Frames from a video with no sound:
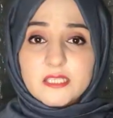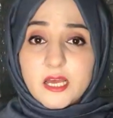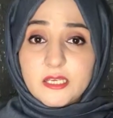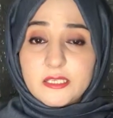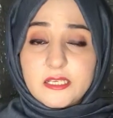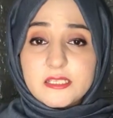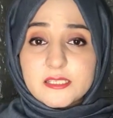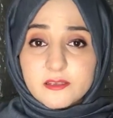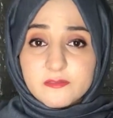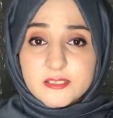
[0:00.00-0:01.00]
साल की
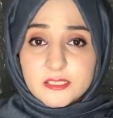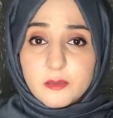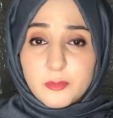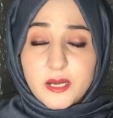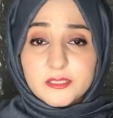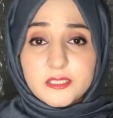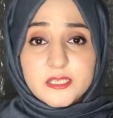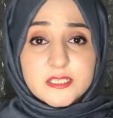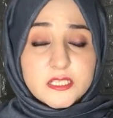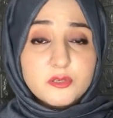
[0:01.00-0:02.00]
सर्विस के बाद
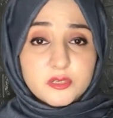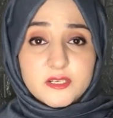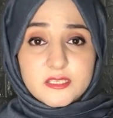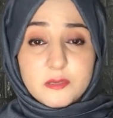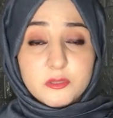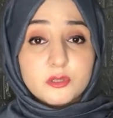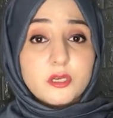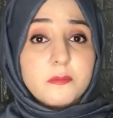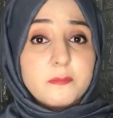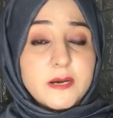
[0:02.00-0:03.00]
इसी यूनिट से
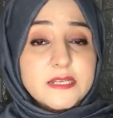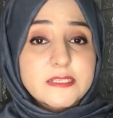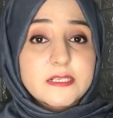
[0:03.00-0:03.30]
बतौर मास्टर